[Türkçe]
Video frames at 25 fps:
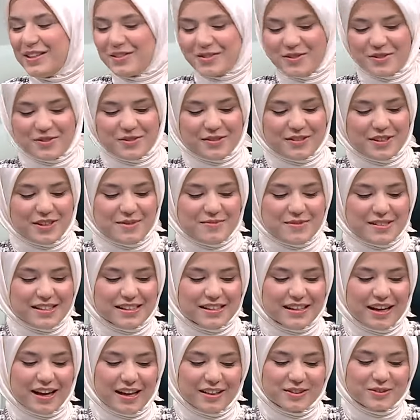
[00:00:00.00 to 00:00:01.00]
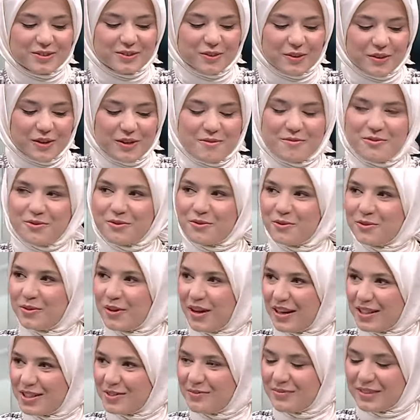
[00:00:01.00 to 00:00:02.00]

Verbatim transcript: Çocuklarımızın karnı tok ama ruhu aç mı